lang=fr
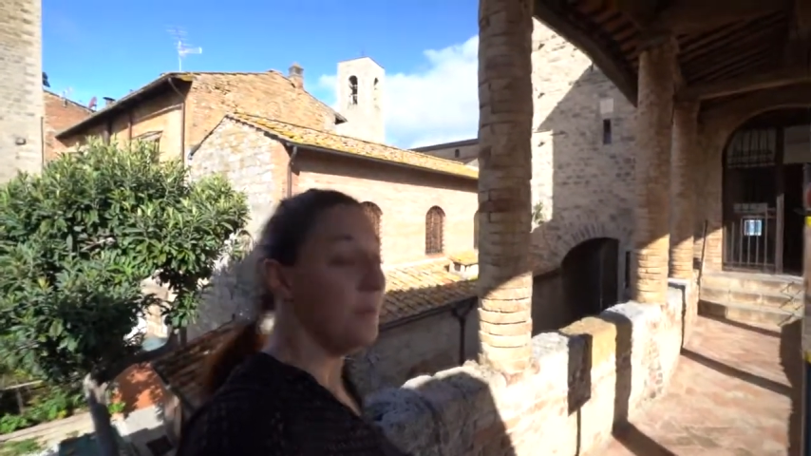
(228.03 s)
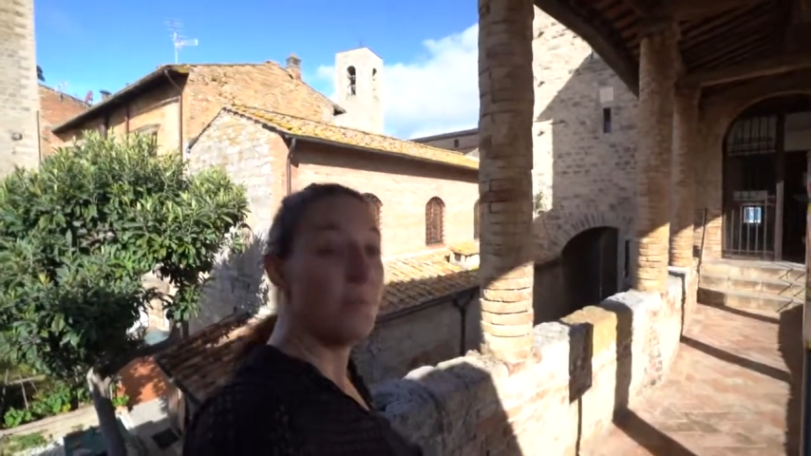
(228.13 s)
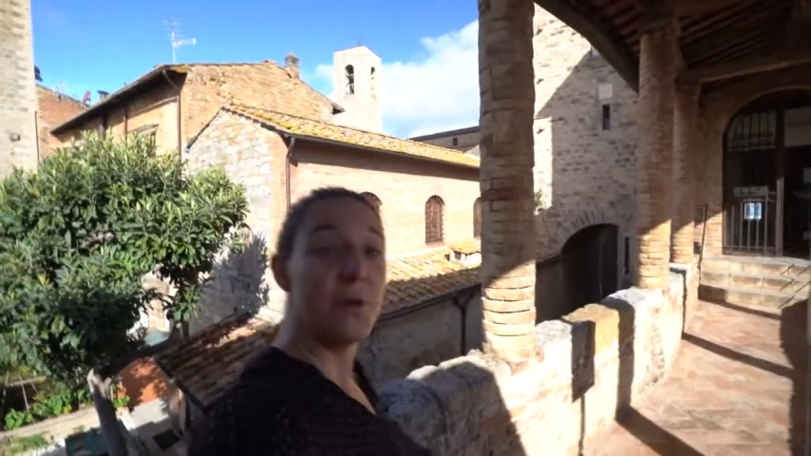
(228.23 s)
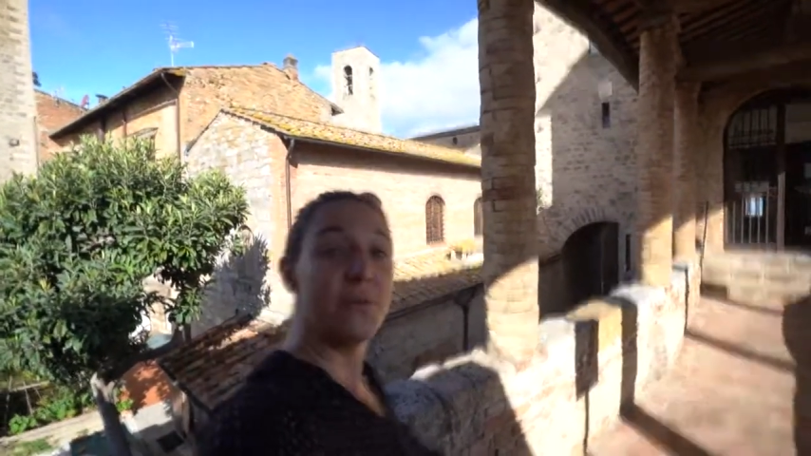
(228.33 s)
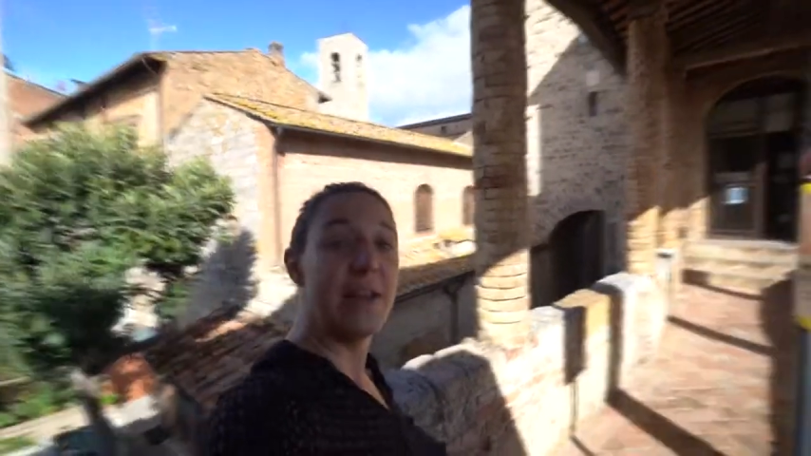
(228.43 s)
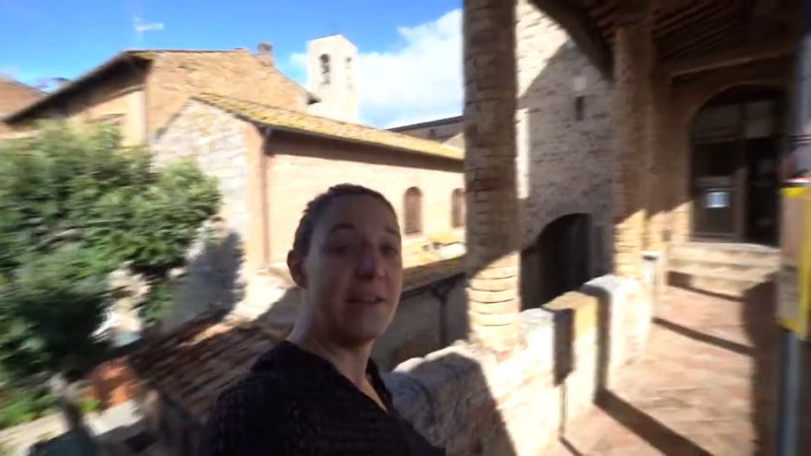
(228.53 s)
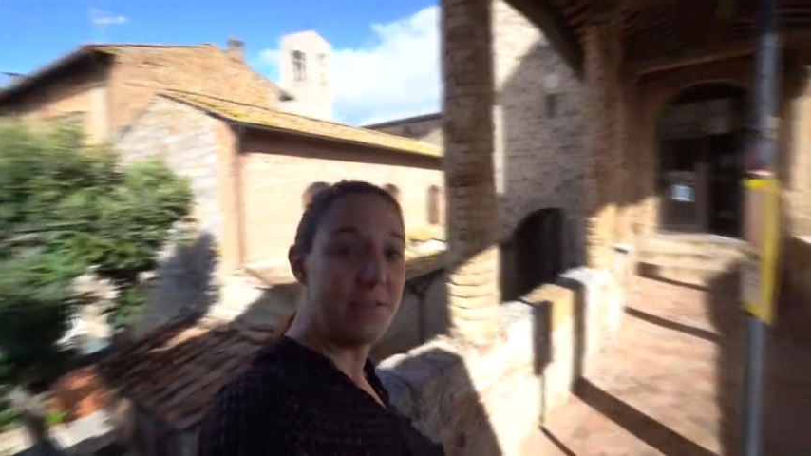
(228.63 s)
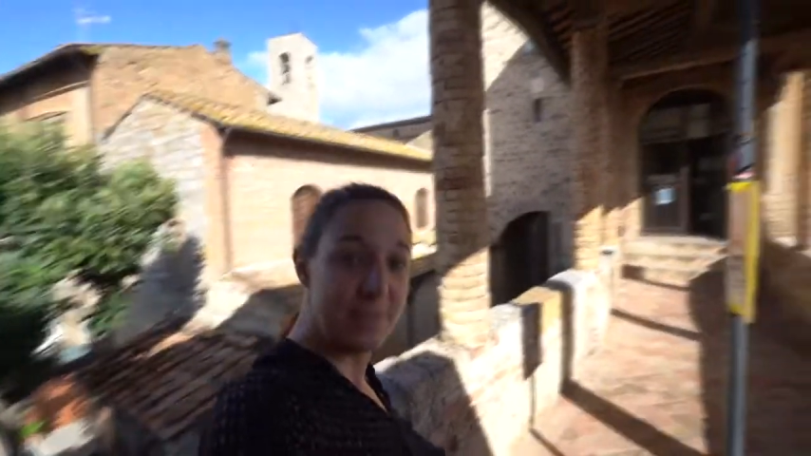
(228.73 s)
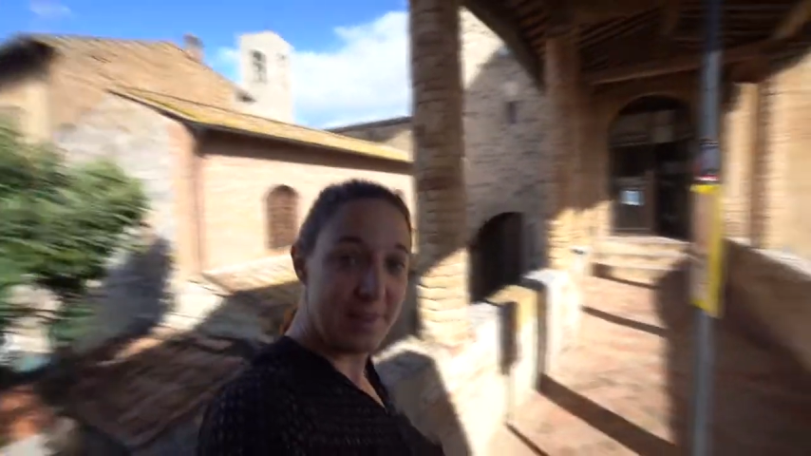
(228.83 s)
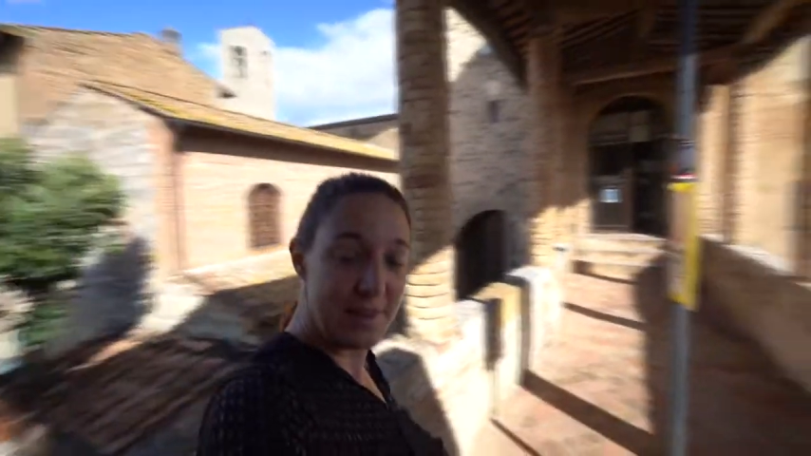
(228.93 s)
Mais on va aller
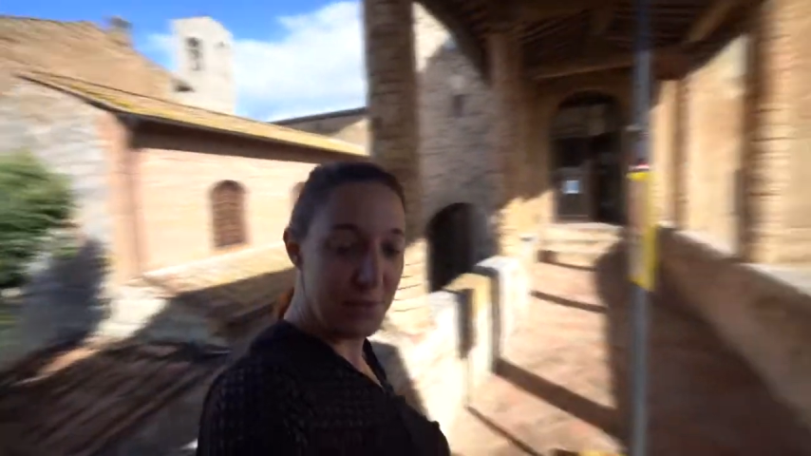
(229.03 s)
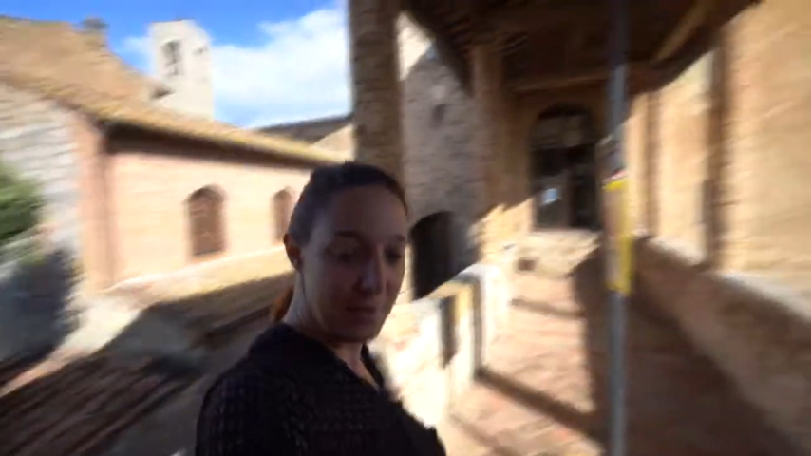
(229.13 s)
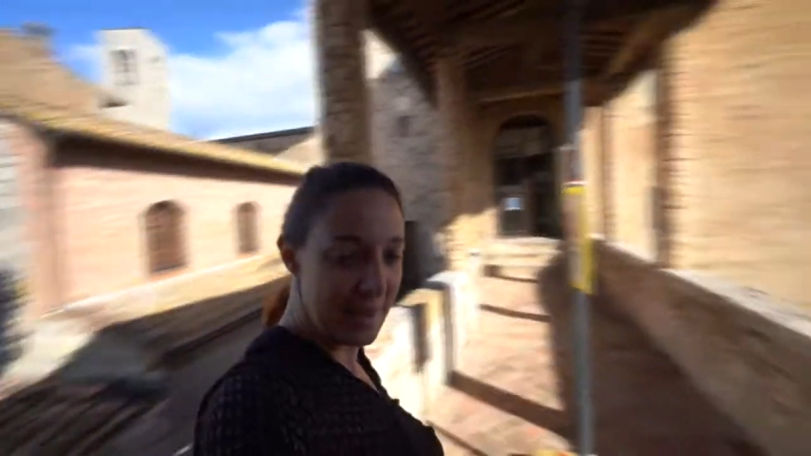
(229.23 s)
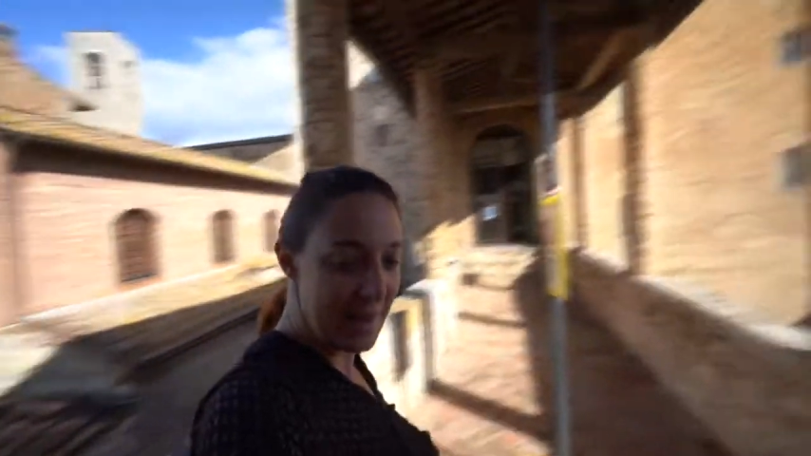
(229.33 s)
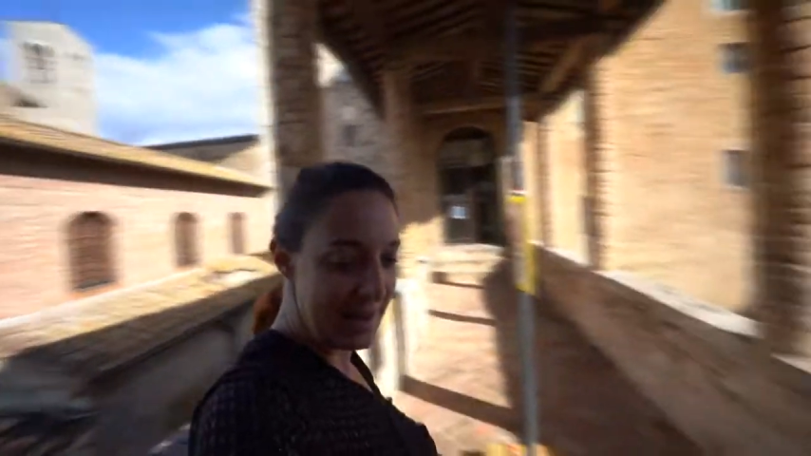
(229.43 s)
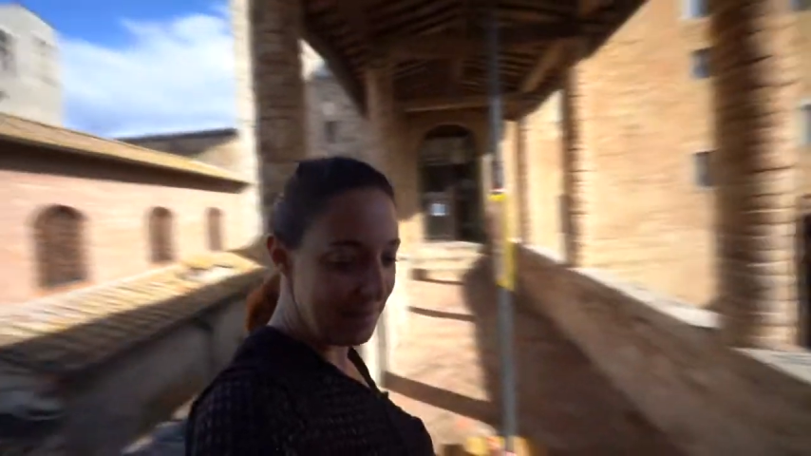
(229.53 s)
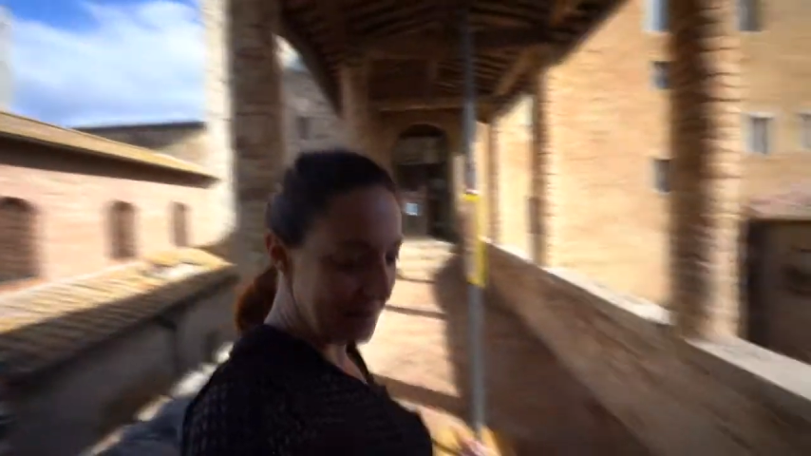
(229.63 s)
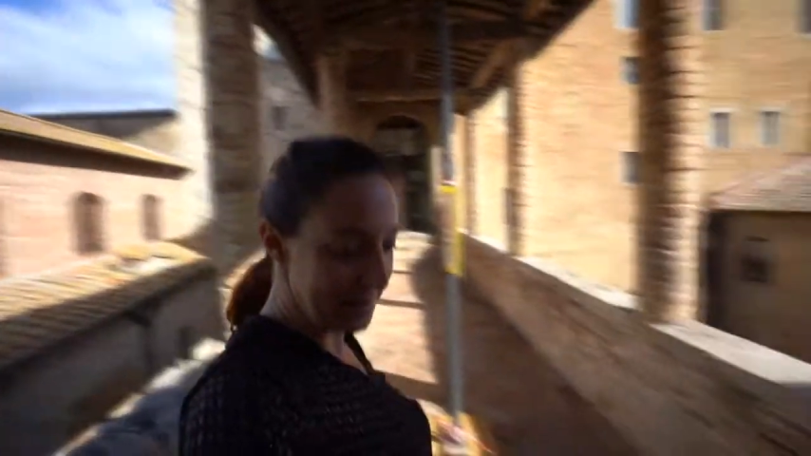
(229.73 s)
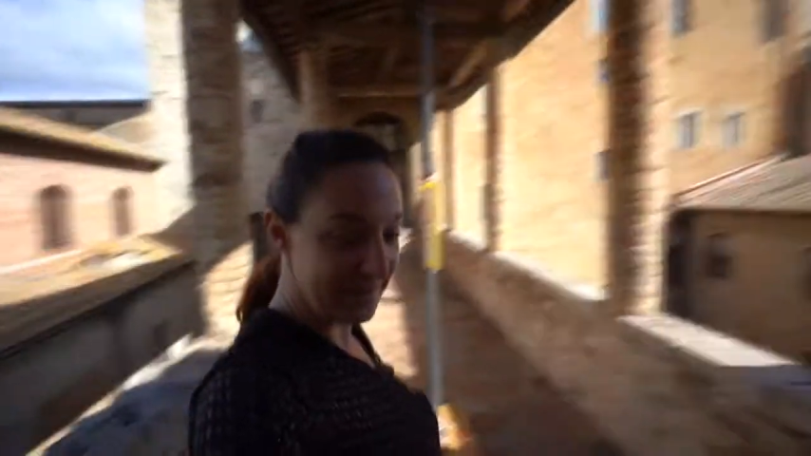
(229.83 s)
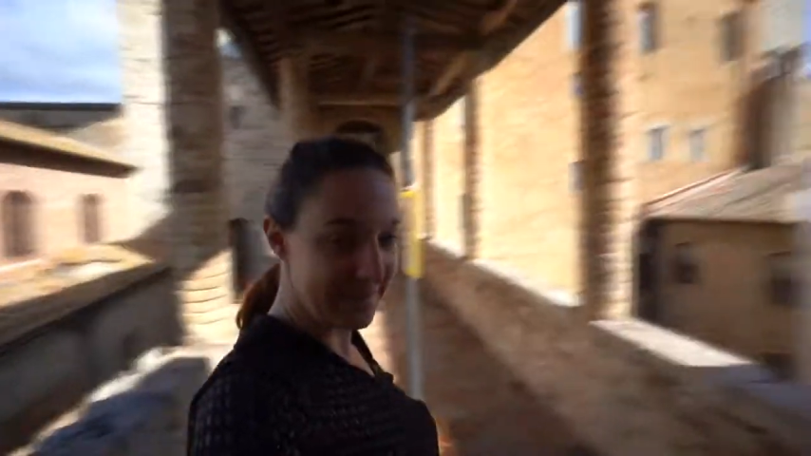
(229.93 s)
visiter l'une d'elles là
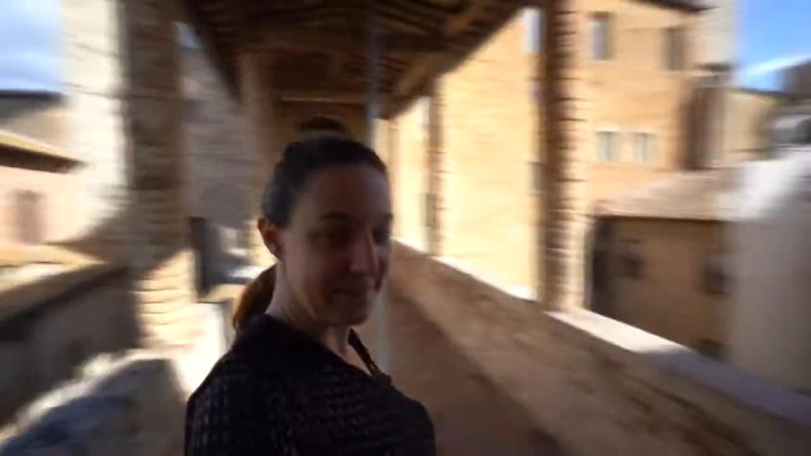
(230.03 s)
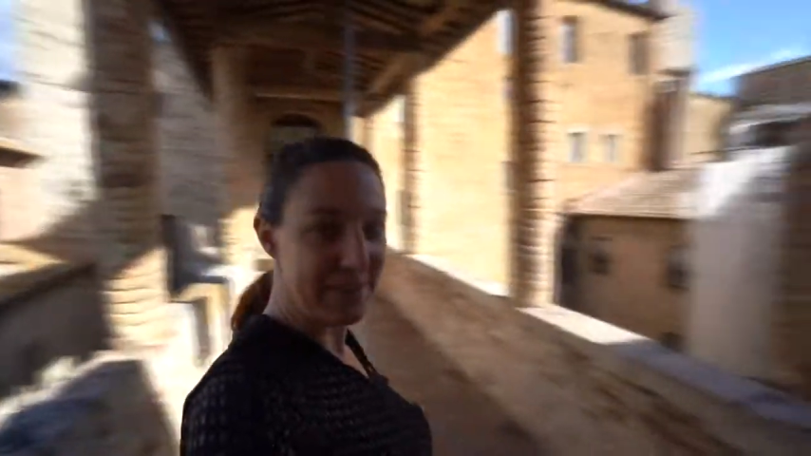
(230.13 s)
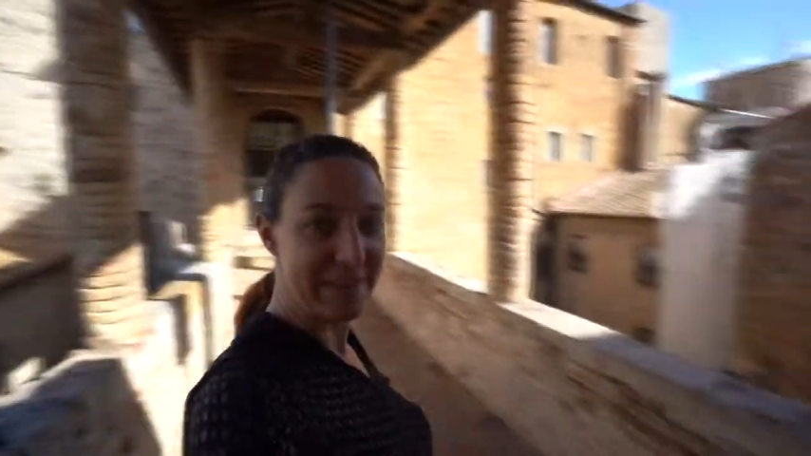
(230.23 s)
maintenant, ça va